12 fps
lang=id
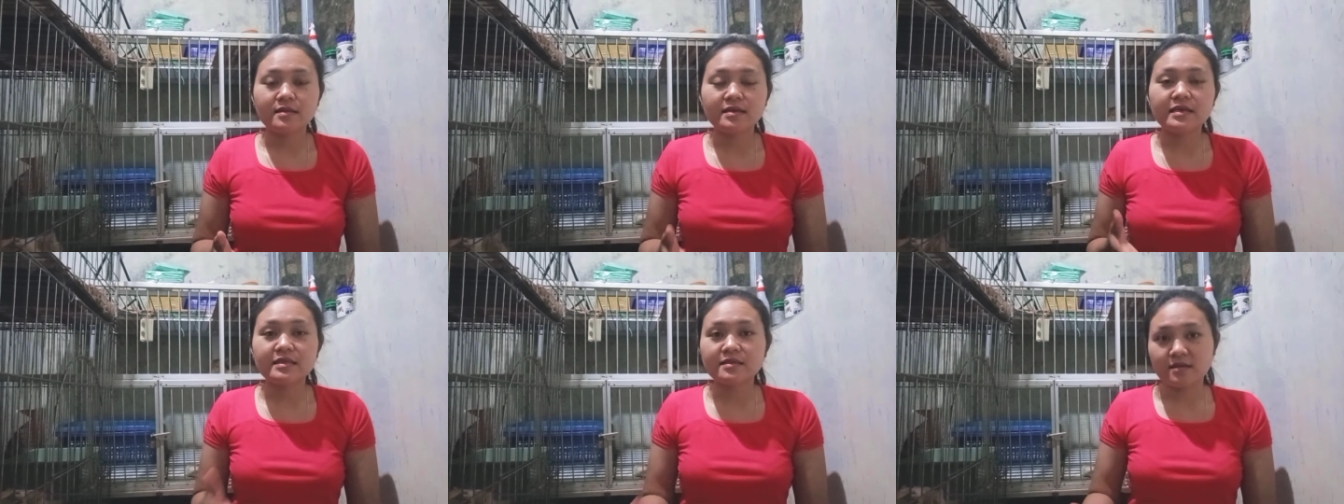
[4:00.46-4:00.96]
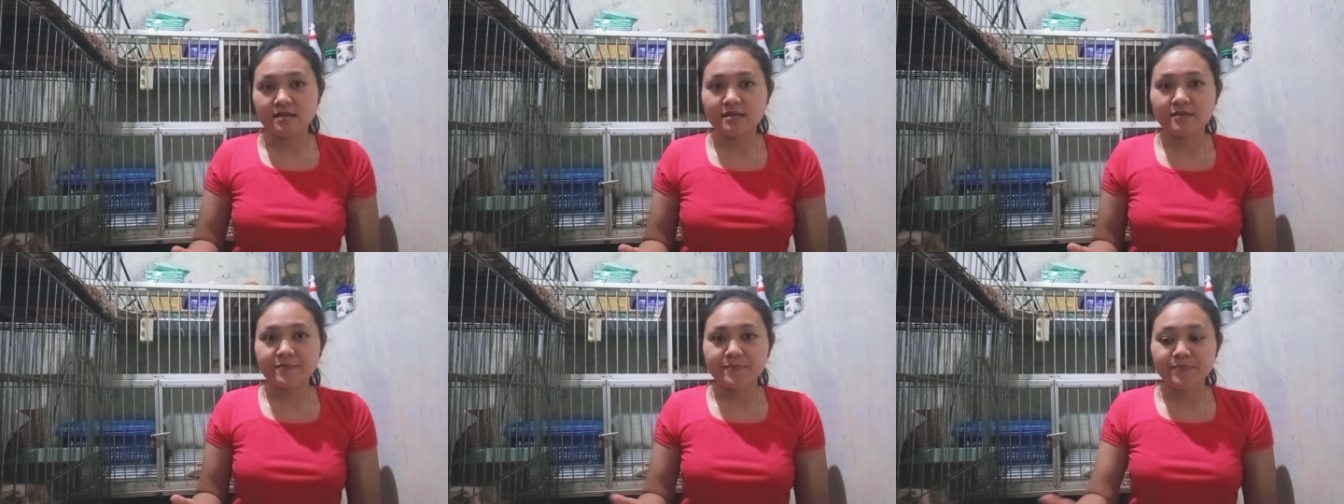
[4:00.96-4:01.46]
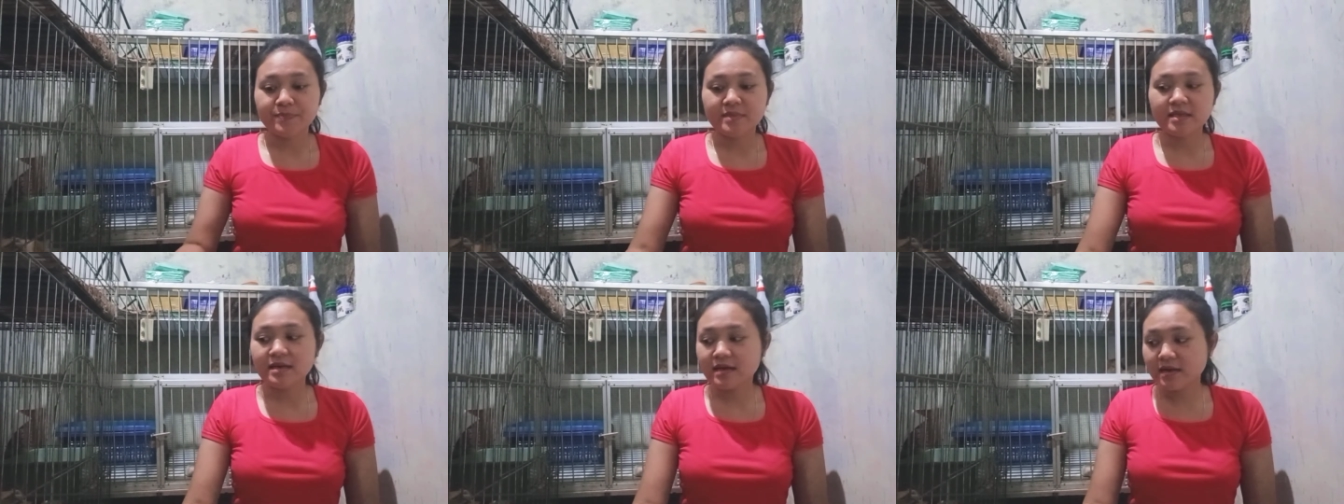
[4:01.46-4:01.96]
Kitten
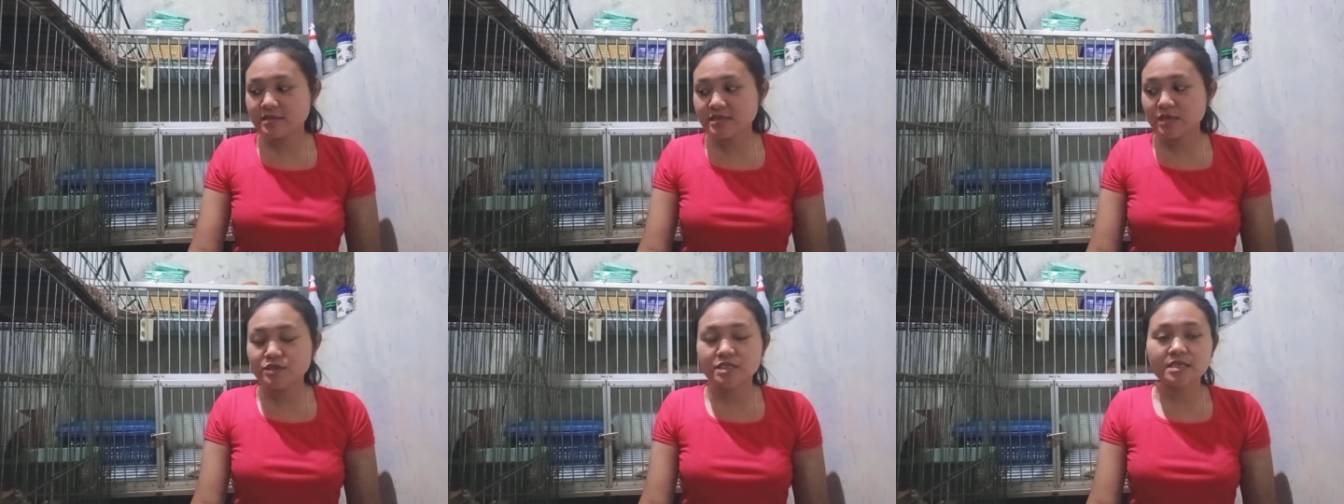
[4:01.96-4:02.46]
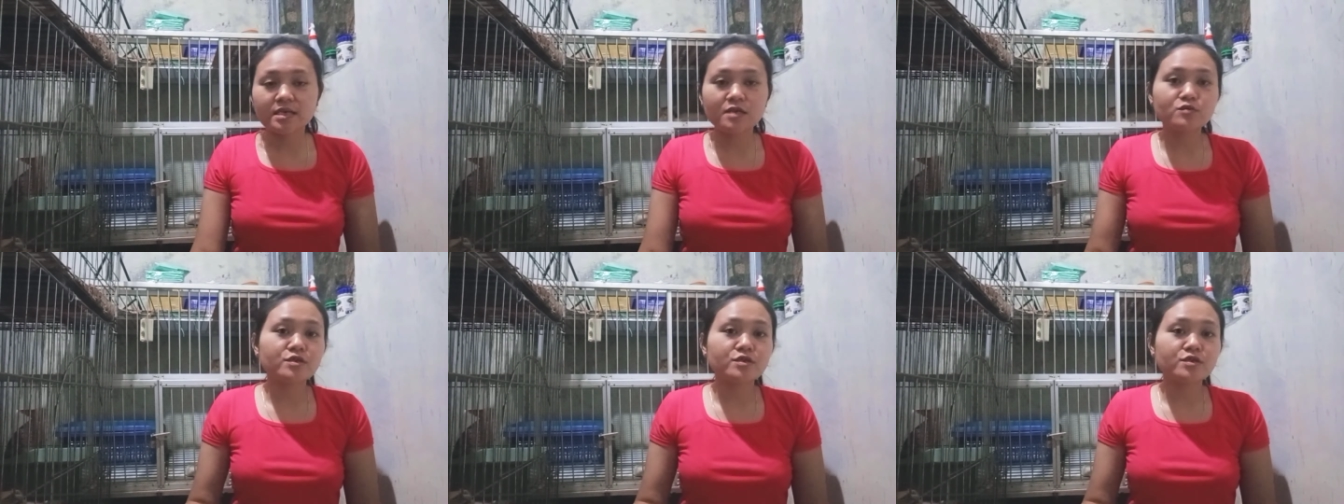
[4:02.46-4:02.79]
nah karena si Louis ini kan